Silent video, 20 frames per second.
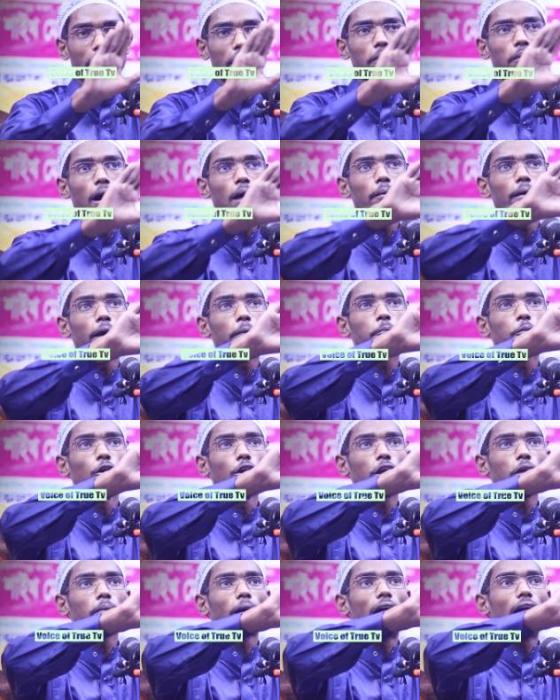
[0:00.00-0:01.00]
এভাবে
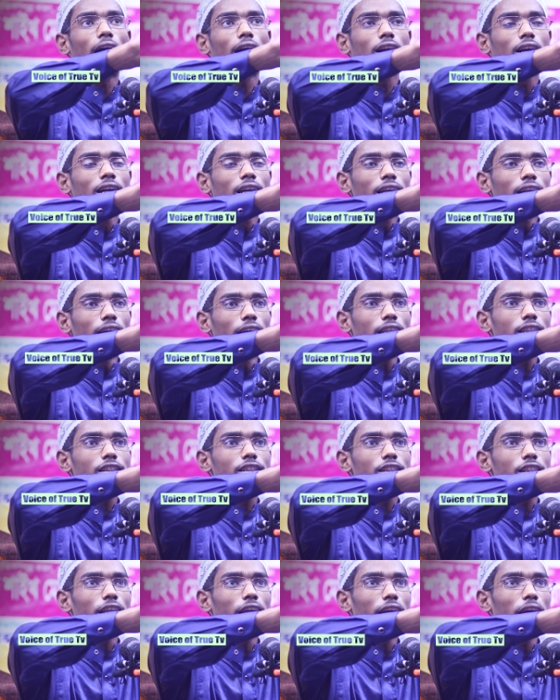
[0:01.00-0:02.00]
পরিবার
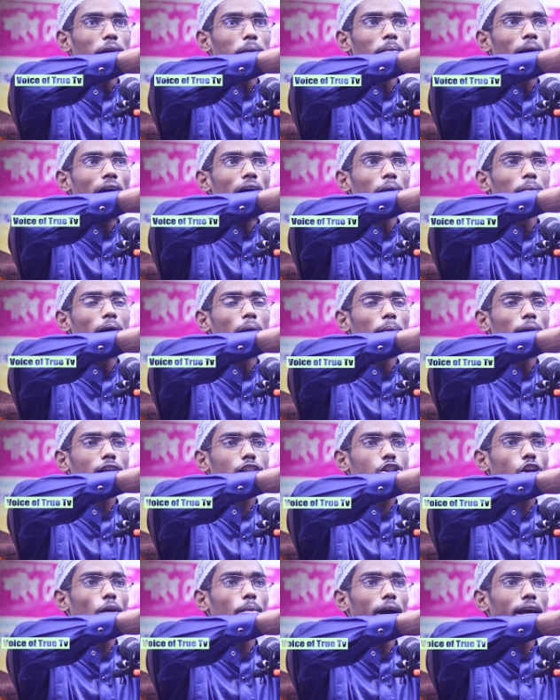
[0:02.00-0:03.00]
স্ত্রী মা বাবা
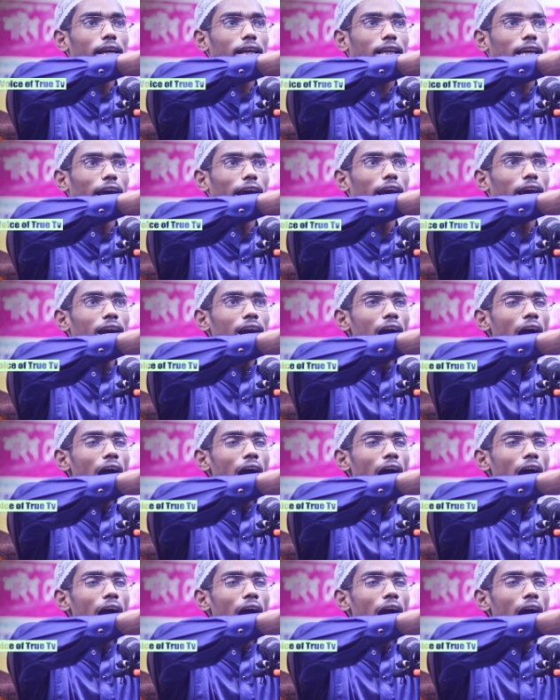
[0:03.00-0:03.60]
সবাইকে